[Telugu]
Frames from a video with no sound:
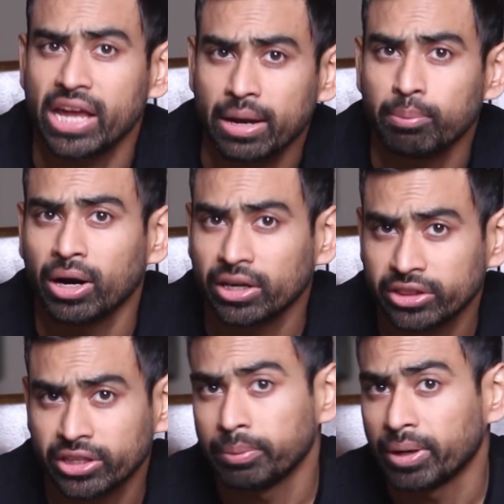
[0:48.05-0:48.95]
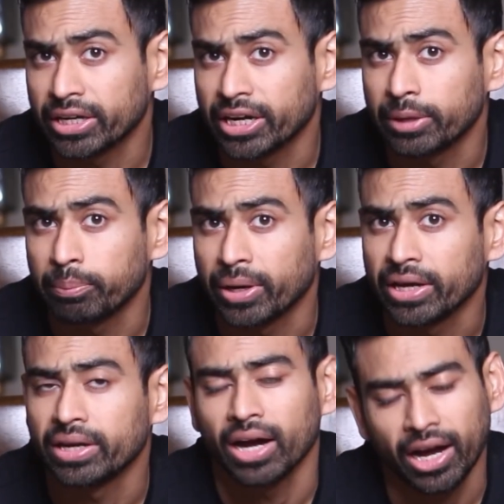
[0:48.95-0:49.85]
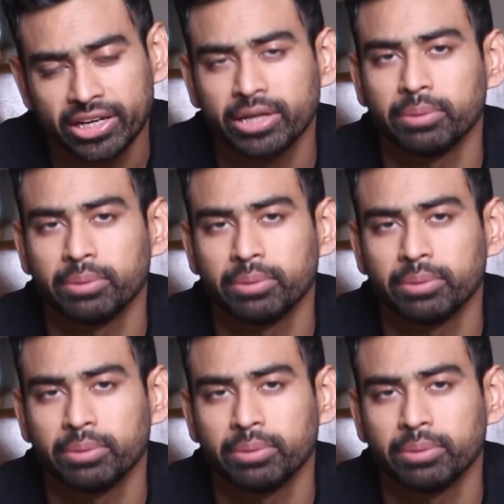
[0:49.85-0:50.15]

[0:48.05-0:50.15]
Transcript: ఉన్నాయా భారతీయ మార్కెట్లో రండి